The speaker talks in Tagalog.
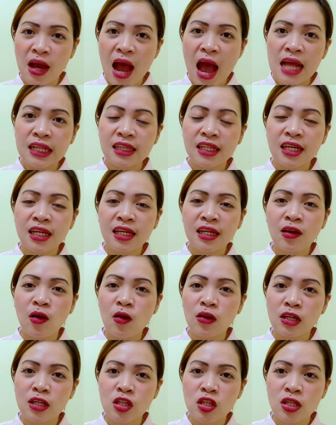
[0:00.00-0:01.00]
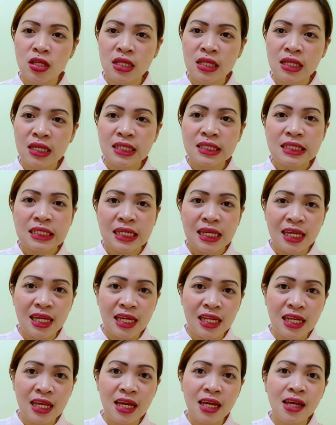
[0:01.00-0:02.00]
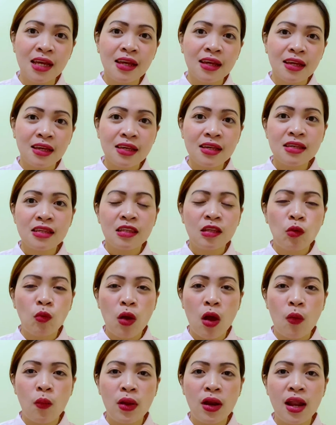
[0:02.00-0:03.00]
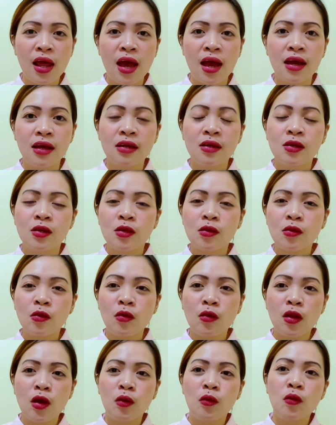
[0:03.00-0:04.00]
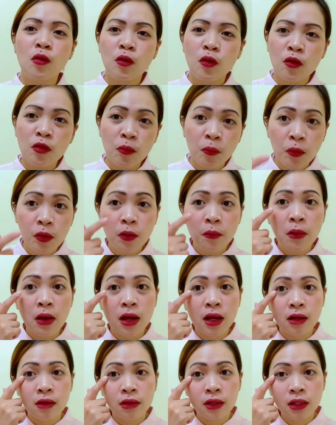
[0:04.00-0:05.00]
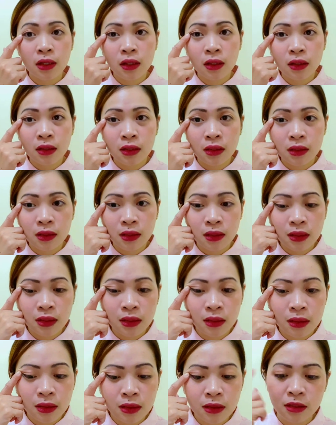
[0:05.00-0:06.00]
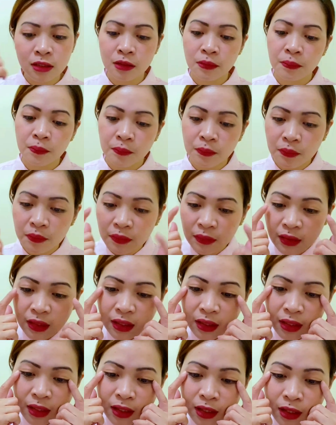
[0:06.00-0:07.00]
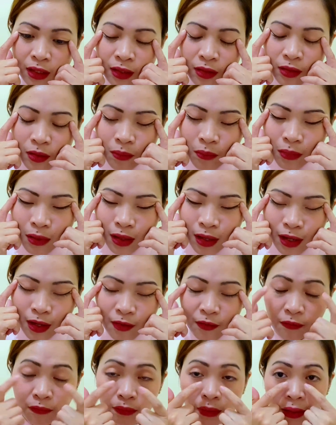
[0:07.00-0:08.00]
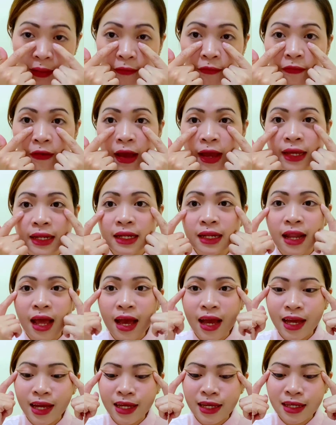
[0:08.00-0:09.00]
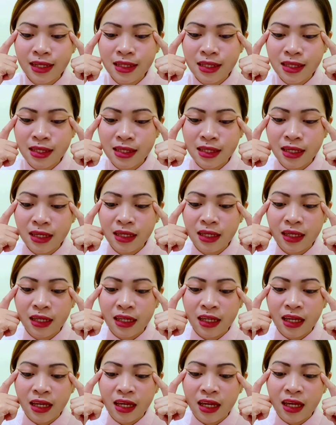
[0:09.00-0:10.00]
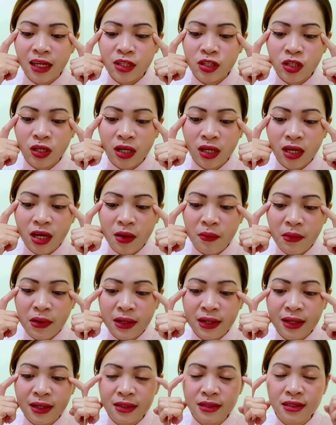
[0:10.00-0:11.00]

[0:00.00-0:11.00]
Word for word: ating collagen ng skin is nawawala. So, nagkukos po ng mga wrinkles, yung mga, mga fine lines, at saka mga